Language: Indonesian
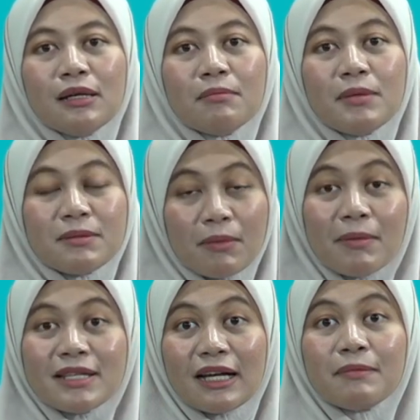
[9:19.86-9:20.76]

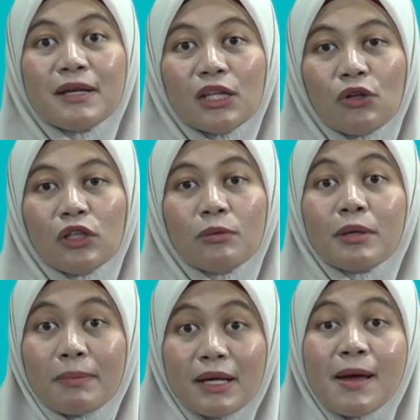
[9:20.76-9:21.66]
membacakan pidato atau
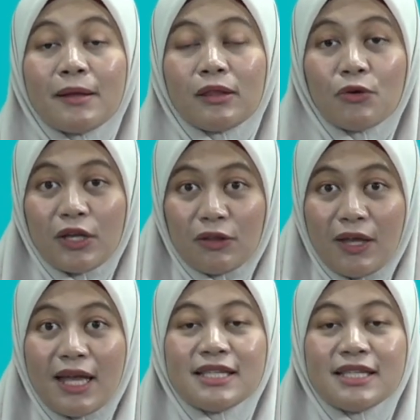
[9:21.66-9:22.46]
berpidato gitu ya.